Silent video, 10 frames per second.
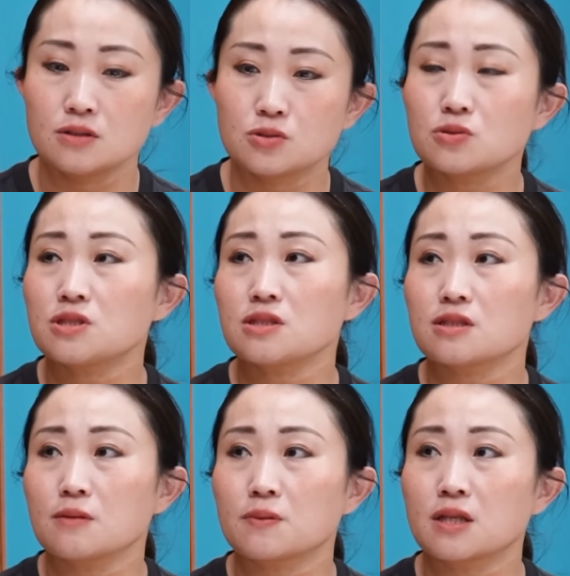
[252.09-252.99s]
女子っ
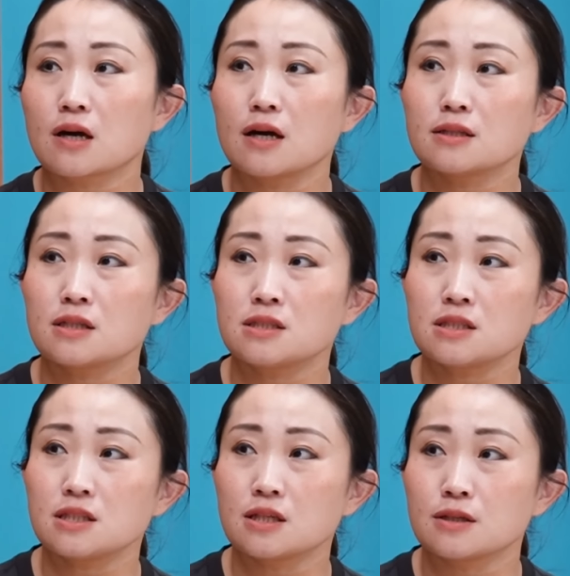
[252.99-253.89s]
てやっぱ多感な時
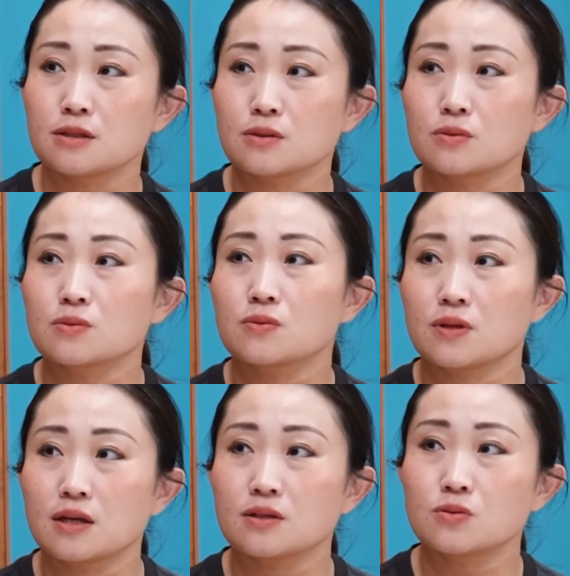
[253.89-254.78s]
期に入ってくるの
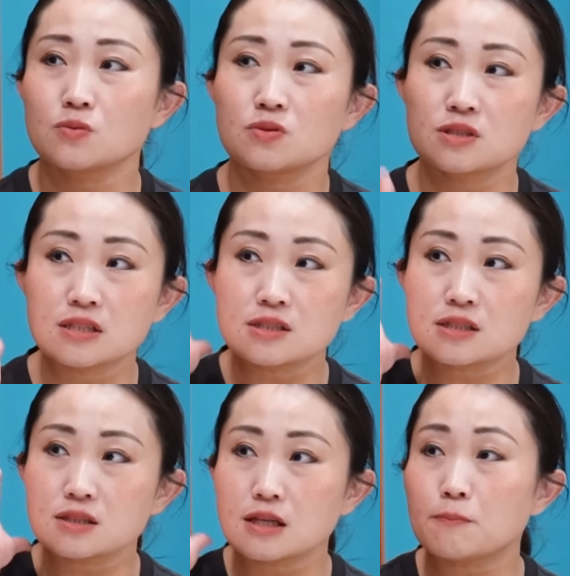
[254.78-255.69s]
で、それも全
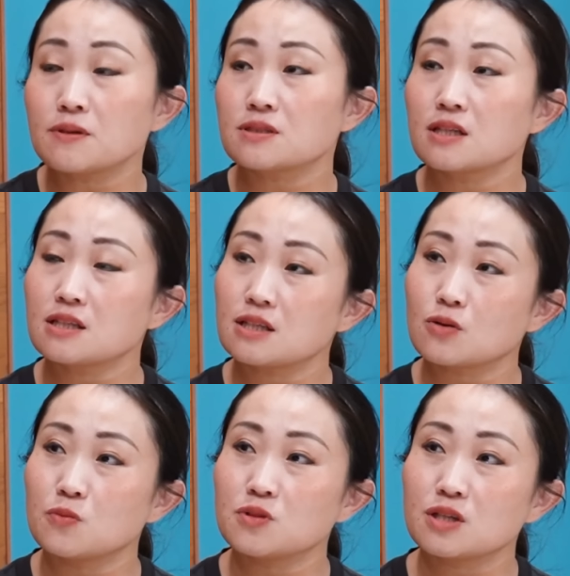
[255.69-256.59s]
然やっぱりさっき
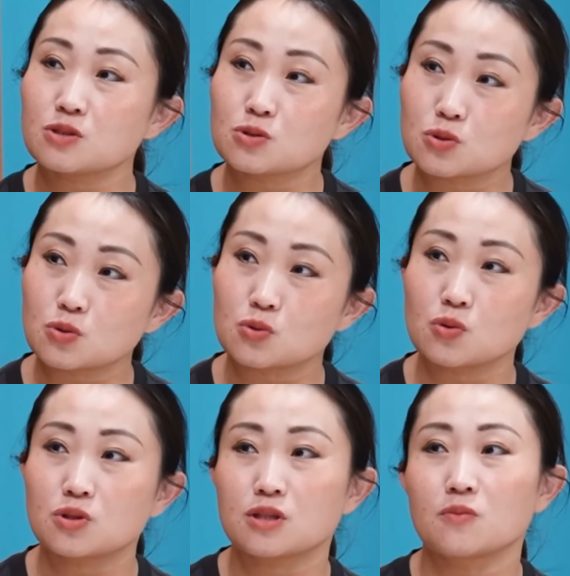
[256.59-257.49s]
コミュニケーションちょっと
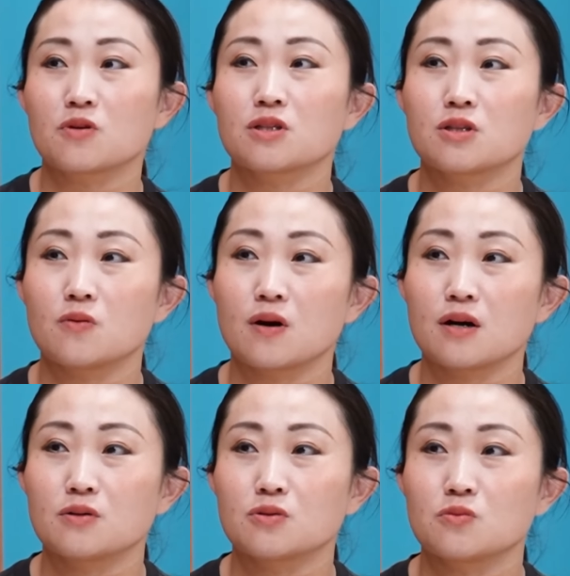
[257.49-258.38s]
取ってもらって分
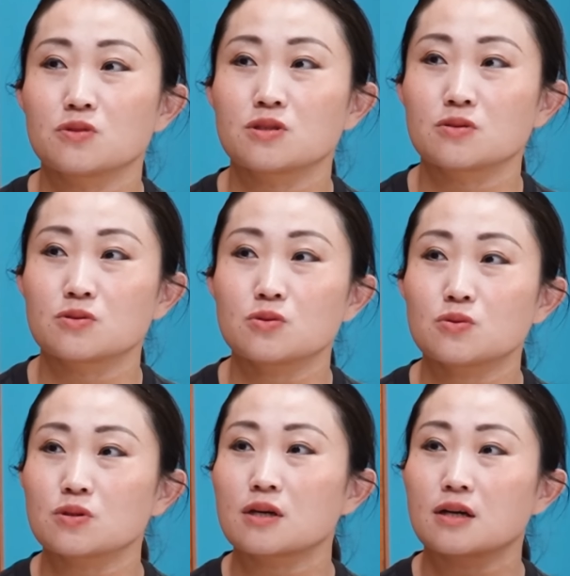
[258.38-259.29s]
かると思うんですけど、ちょっ
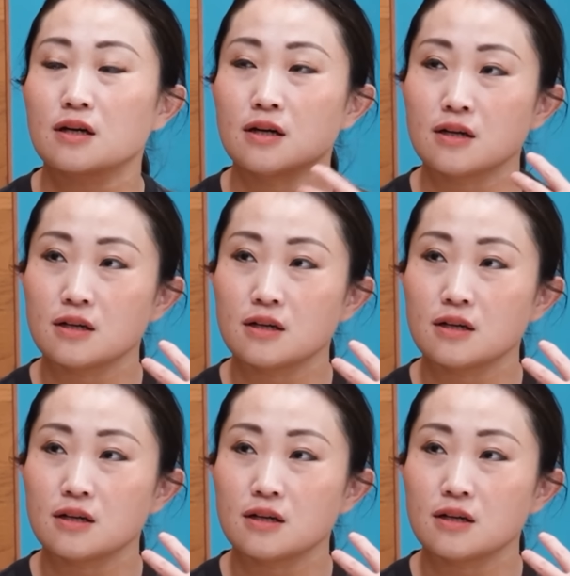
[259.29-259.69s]
となんか